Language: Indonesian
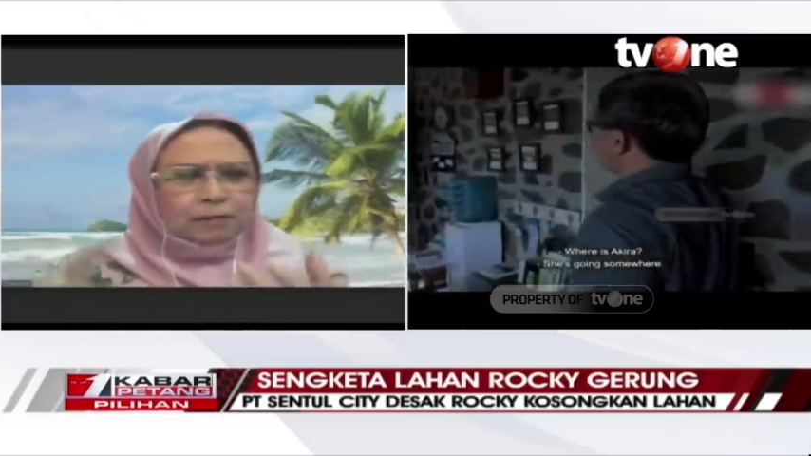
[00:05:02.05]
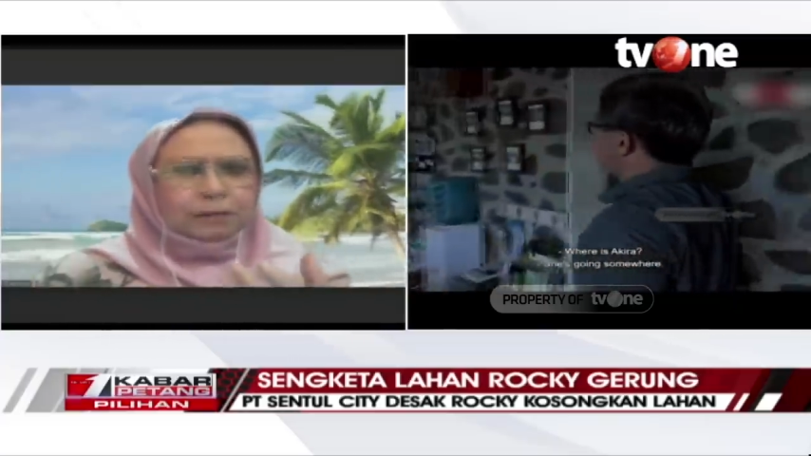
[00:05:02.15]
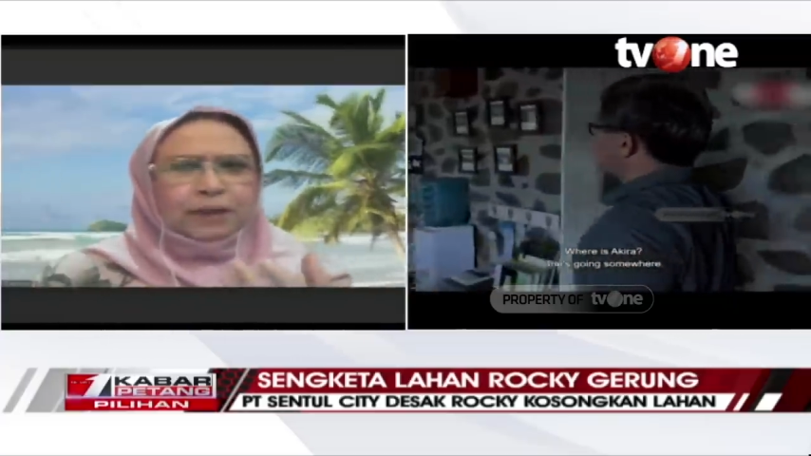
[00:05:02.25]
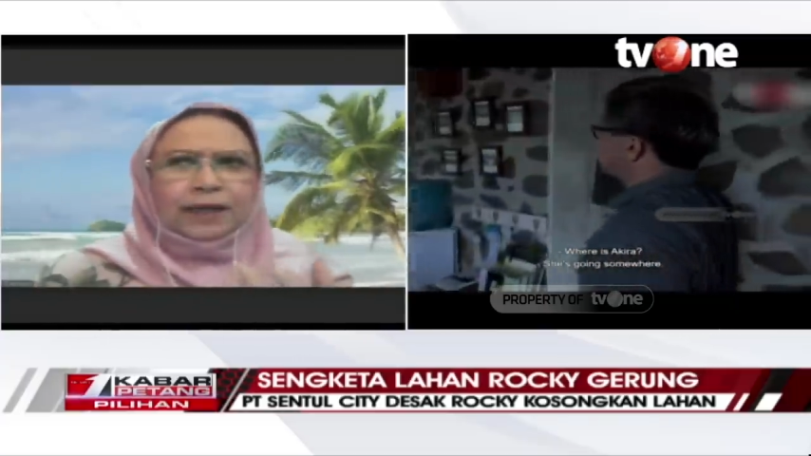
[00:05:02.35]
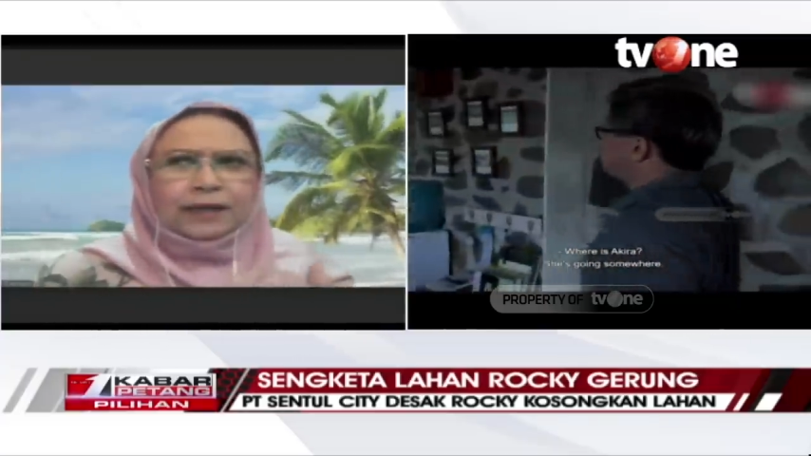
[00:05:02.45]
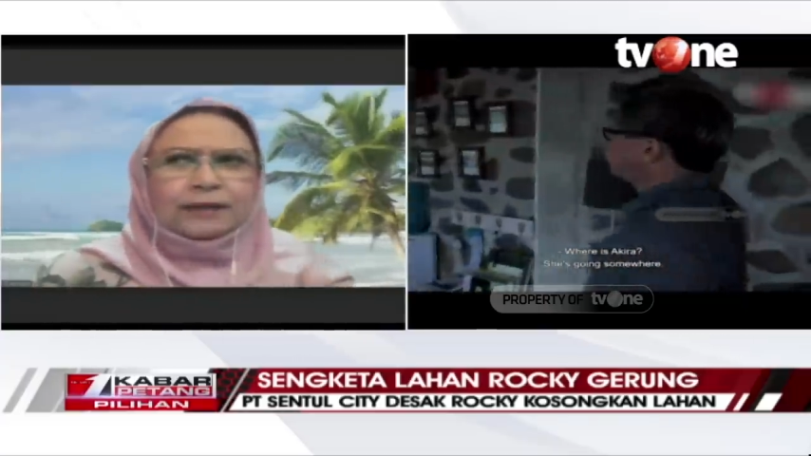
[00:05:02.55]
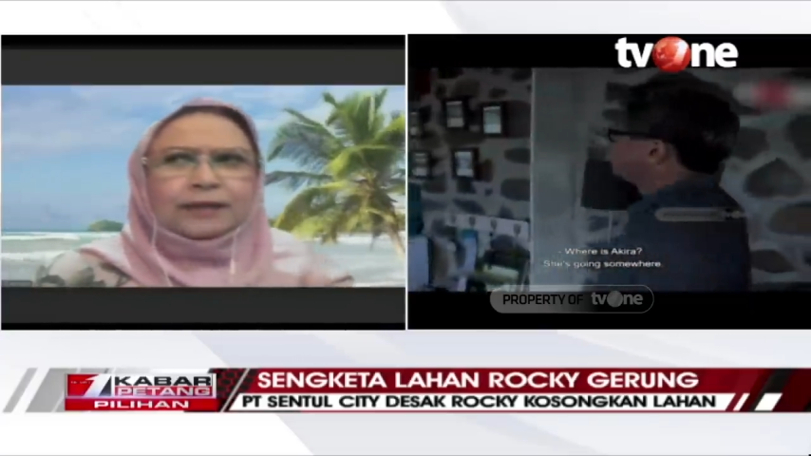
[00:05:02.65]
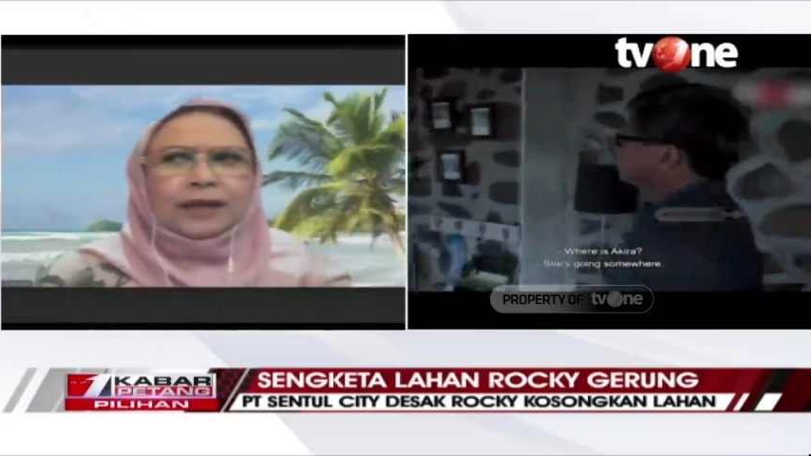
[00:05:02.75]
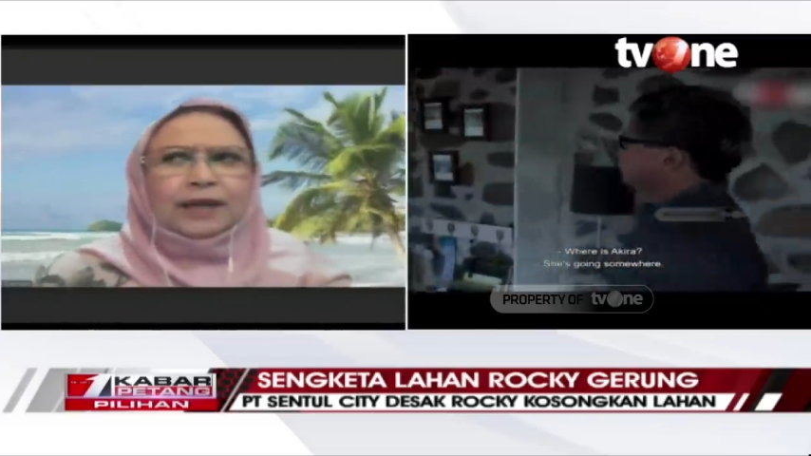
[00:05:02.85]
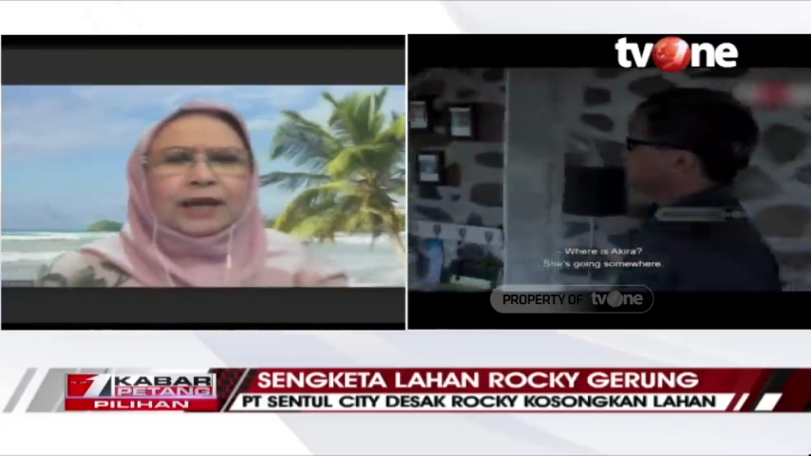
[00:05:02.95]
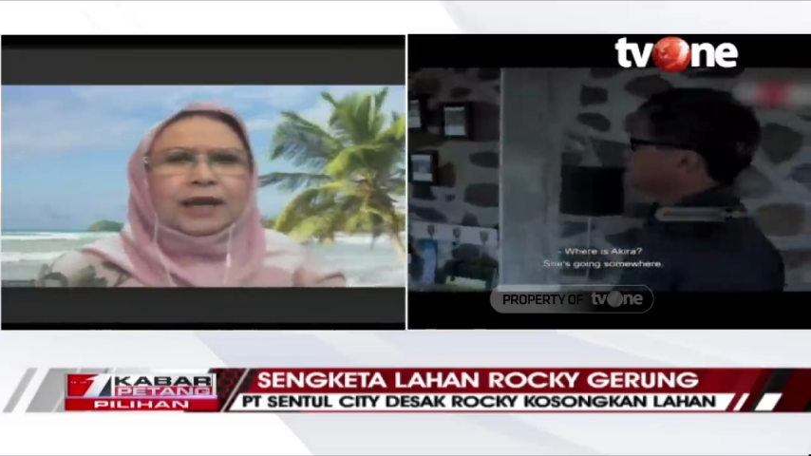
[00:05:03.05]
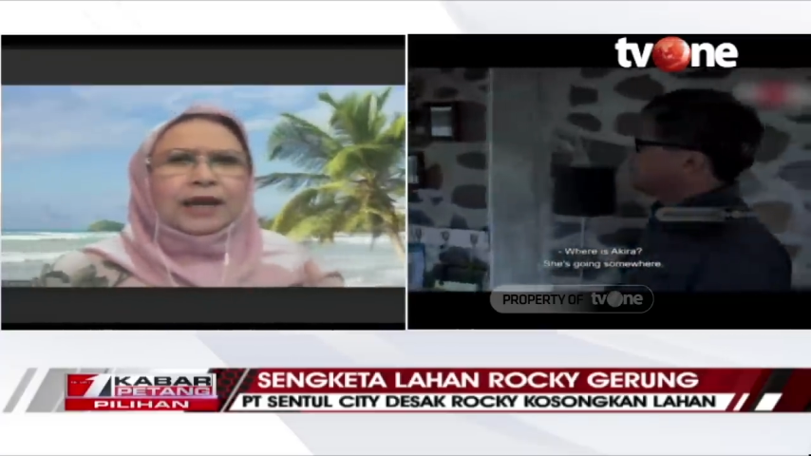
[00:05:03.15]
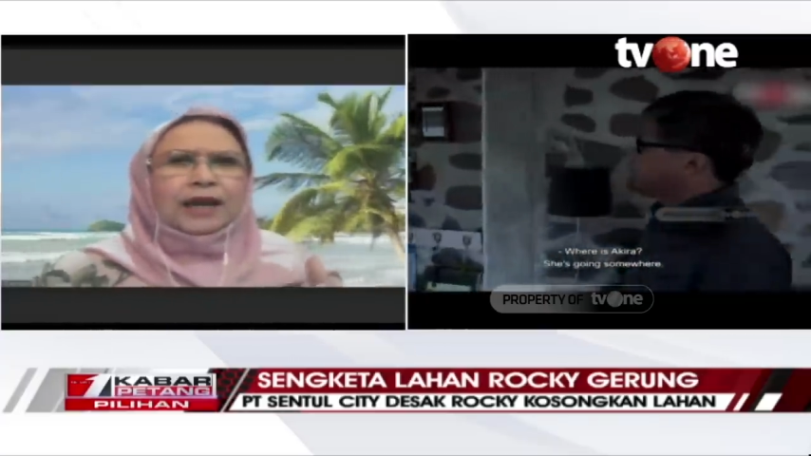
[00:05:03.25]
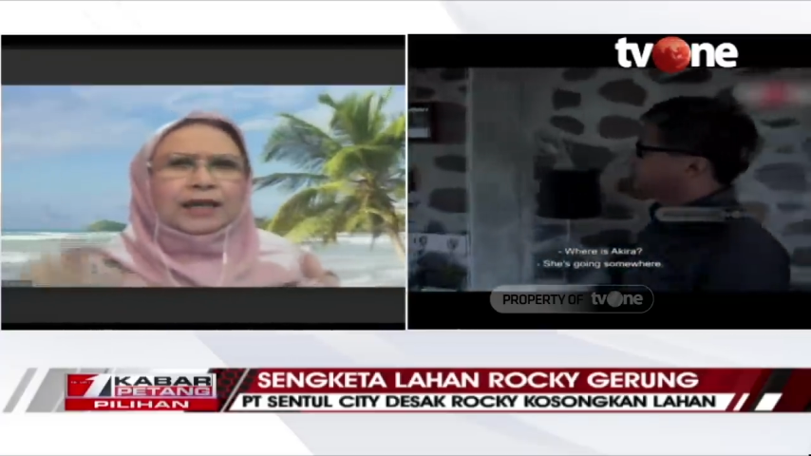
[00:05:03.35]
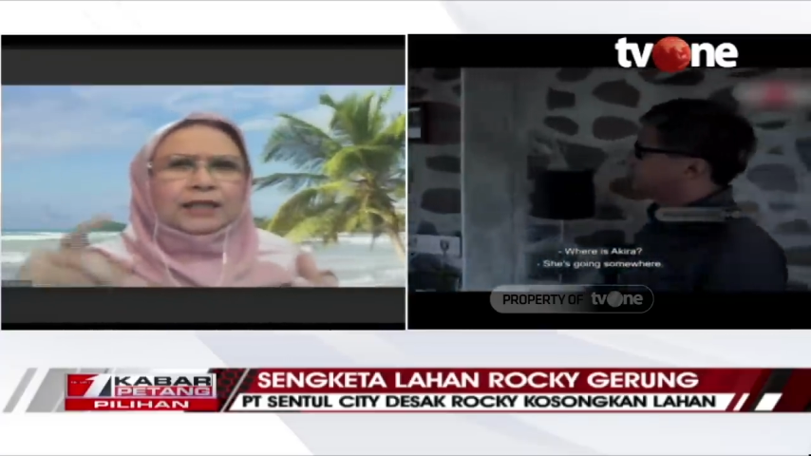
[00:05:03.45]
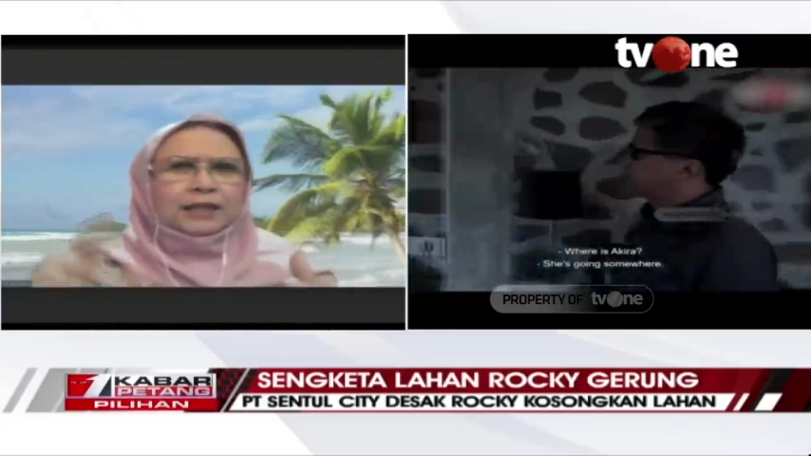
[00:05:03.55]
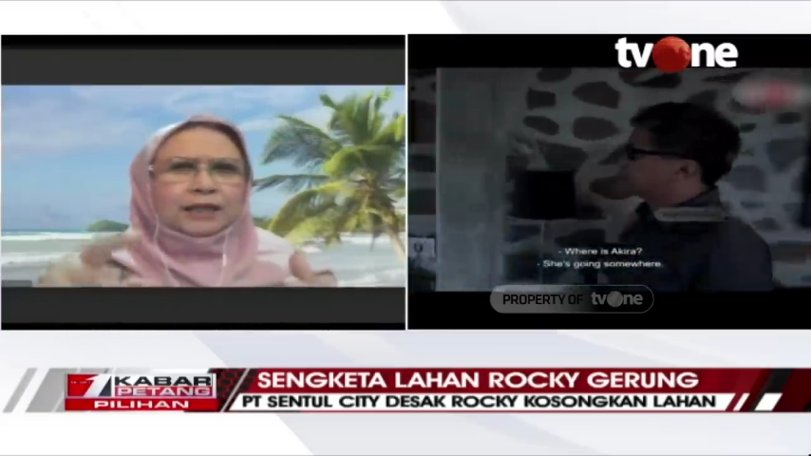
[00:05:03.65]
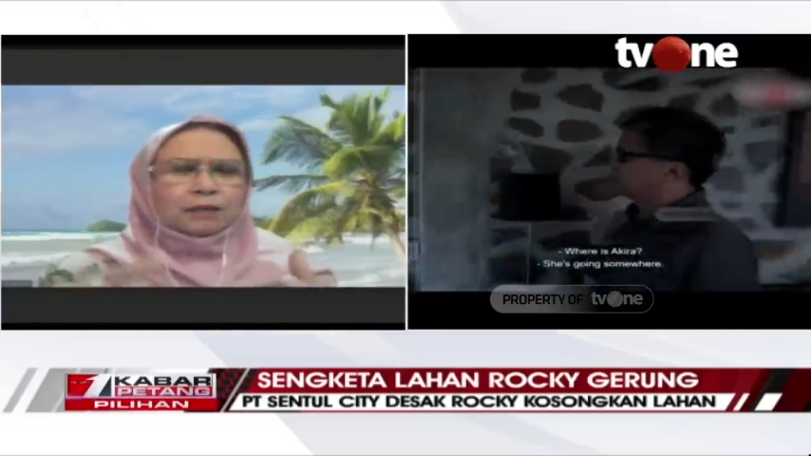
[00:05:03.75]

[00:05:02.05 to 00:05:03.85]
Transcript: BPN-nya, ada